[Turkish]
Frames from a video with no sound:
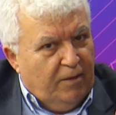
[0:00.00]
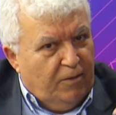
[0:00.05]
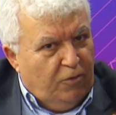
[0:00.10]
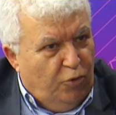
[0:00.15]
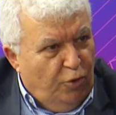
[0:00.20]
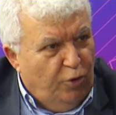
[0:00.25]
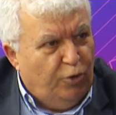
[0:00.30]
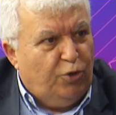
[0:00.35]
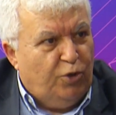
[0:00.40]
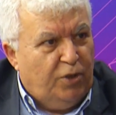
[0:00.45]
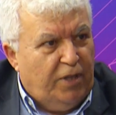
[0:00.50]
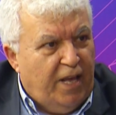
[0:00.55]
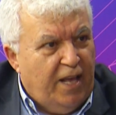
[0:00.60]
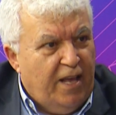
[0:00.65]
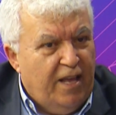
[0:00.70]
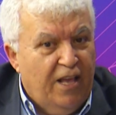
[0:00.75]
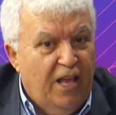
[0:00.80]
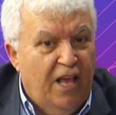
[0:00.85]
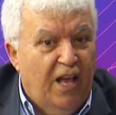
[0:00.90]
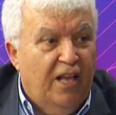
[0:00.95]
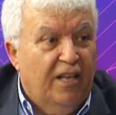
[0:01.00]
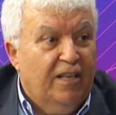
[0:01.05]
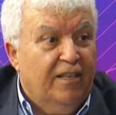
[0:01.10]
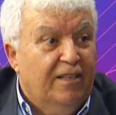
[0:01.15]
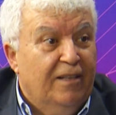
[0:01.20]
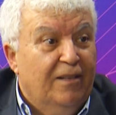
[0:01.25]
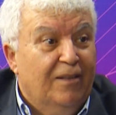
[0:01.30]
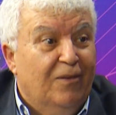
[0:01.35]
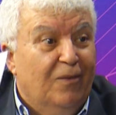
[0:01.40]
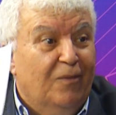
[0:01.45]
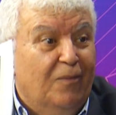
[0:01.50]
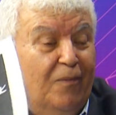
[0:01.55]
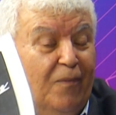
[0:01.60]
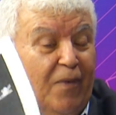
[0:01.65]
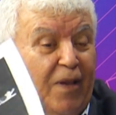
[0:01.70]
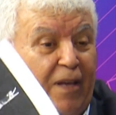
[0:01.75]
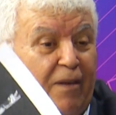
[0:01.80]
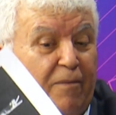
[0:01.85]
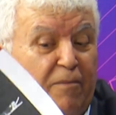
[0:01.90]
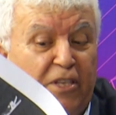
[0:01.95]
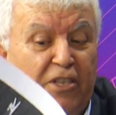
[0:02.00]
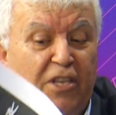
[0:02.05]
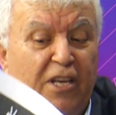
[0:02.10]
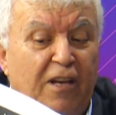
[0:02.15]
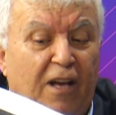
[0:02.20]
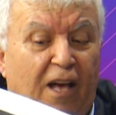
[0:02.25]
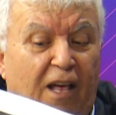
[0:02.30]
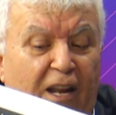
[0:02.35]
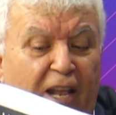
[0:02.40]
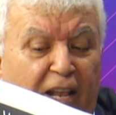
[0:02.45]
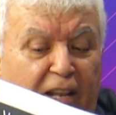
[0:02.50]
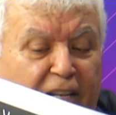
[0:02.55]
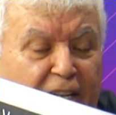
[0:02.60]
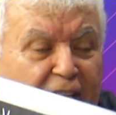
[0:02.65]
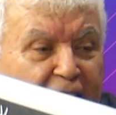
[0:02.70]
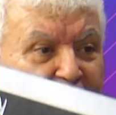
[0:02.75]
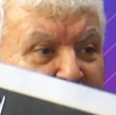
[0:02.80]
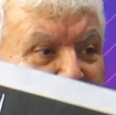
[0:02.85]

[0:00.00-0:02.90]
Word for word: kürsüde miting alanını